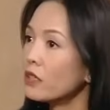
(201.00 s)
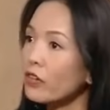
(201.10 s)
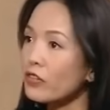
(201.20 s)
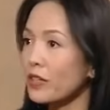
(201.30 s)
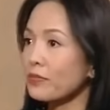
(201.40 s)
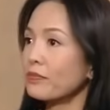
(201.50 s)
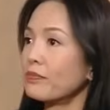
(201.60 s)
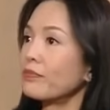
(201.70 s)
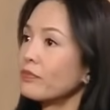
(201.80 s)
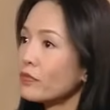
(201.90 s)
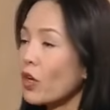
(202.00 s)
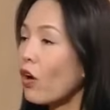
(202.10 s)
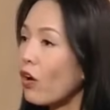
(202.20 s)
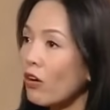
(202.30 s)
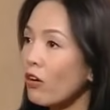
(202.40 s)
Anh yên tâm đi.
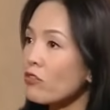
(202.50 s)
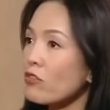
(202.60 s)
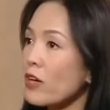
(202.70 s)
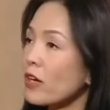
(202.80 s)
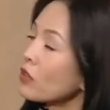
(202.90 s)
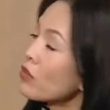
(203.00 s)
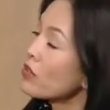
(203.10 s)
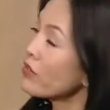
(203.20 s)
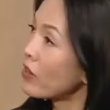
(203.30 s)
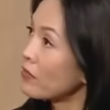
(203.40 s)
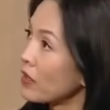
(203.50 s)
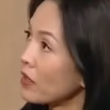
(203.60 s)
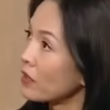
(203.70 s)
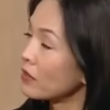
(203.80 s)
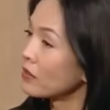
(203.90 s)
Lâu nay tôi làm việc công tư lương
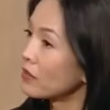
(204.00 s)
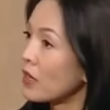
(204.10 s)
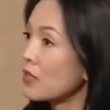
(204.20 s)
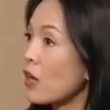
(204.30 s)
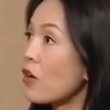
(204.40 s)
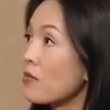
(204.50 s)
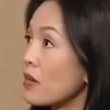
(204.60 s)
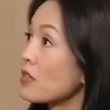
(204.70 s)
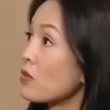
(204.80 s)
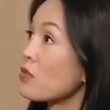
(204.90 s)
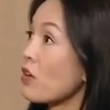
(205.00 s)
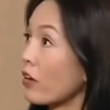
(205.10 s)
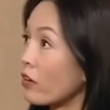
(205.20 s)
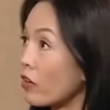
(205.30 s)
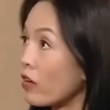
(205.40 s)
phân minh. Lát nữa ông Dương sẽ
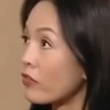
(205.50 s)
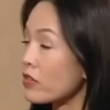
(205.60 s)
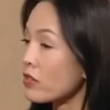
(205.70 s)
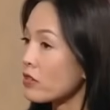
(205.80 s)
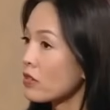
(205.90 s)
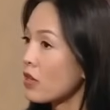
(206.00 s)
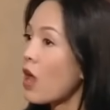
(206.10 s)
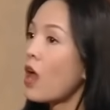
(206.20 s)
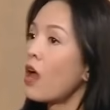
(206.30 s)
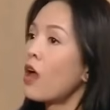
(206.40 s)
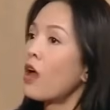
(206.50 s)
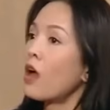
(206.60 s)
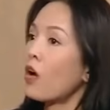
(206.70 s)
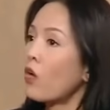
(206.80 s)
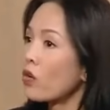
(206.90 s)
tới đây. Tôi sẽ hỏi
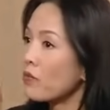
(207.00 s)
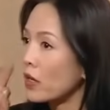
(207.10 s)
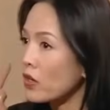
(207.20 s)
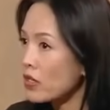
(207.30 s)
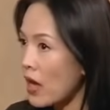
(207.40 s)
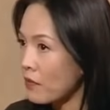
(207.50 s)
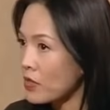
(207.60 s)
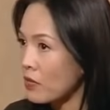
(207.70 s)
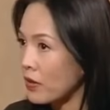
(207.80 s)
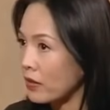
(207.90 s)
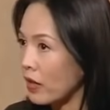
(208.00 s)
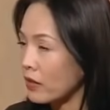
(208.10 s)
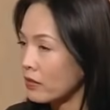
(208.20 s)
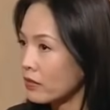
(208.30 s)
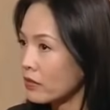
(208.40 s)
ảnh đúng 3 câu.
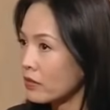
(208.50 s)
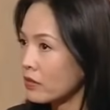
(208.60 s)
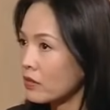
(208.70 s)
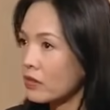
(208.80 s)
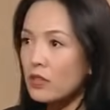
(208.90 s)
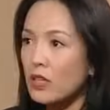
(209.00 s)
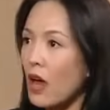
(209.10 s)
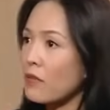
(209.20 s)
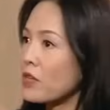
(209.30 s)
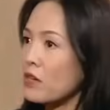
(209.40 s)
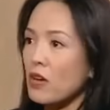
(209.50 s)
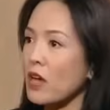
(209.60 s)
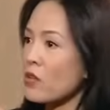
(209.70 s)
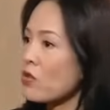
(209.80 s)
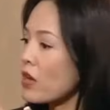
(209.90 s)
Nếu như 1 trong
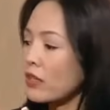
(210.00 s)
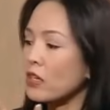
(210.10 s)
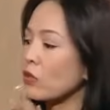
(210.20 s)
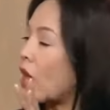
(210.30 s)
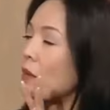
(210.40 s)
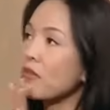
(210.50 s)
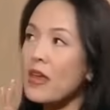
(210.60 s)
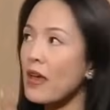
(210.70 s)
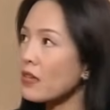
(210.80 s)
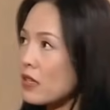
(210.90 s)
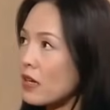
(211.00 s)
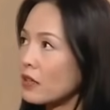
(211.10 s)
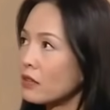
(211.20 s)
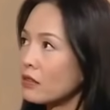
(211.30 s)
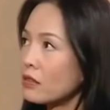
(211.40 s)
3 câu ảnh nói yes 1
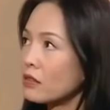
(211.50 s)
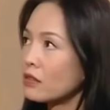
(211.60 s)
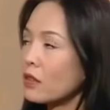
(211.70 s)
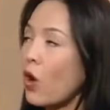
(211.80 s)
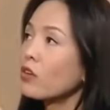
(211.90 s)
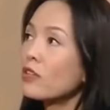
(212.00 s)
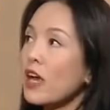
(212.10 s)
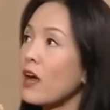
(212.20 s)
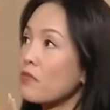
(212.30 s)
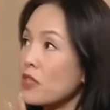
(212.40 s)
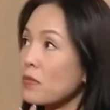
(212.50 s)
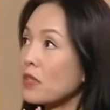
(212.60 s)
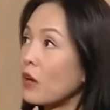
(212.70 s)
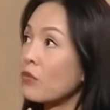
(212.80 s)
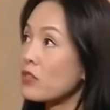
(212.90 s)
câu, tôi sẽ lập tức
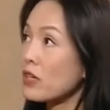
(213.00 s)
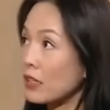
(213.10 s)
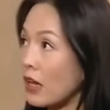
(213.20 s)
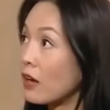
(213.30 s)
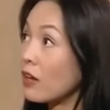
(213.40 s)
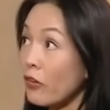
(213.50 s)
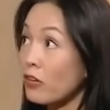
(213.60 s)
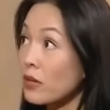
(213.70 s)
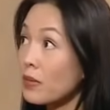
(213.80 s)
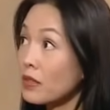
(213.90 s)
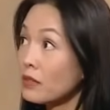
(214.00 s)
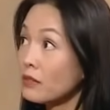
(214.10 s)
không nhận cãi vụ này. Anh yên tâm.